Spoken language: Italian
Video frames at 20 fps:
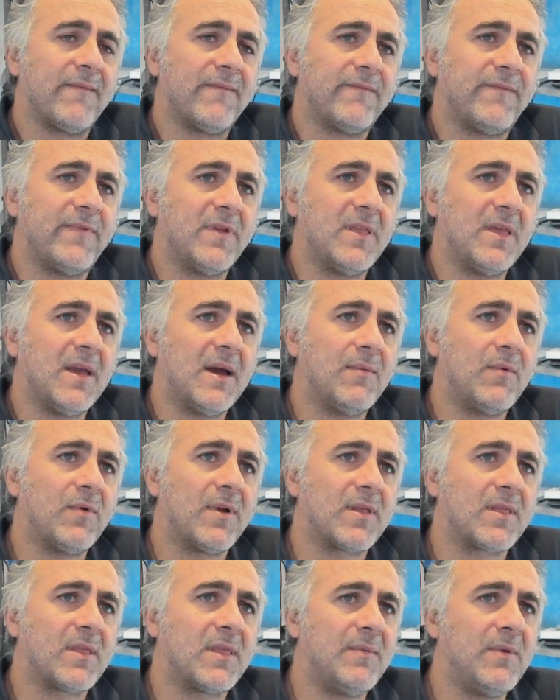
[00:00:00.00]
vediamo un
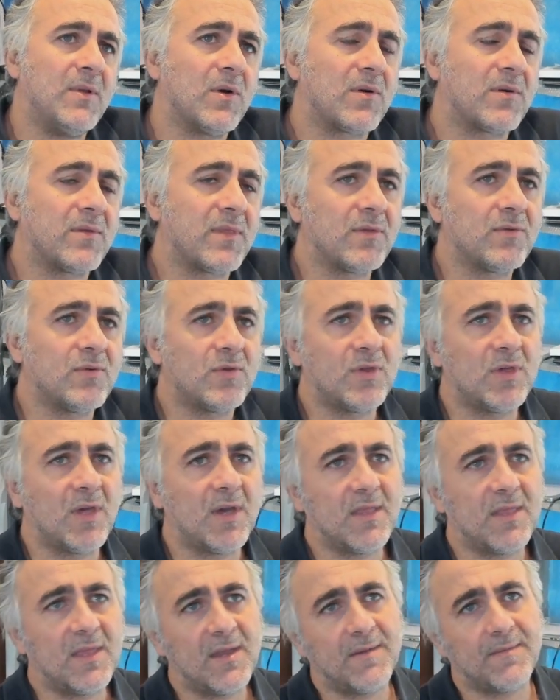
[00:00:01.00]
attimino cosa
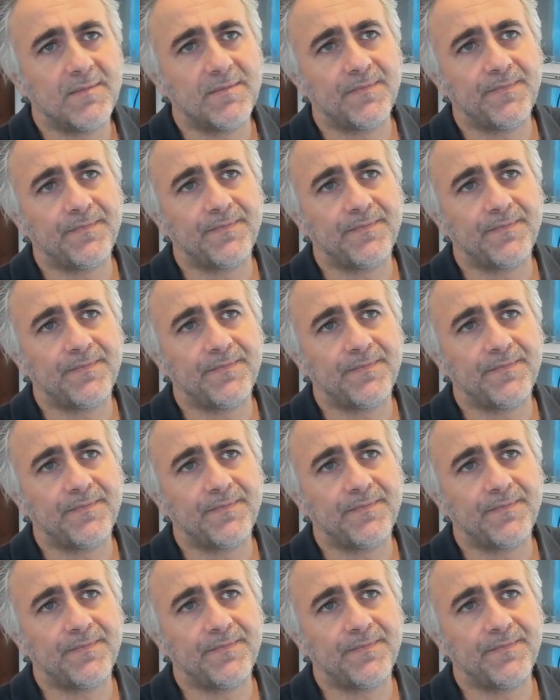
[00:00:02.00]
succede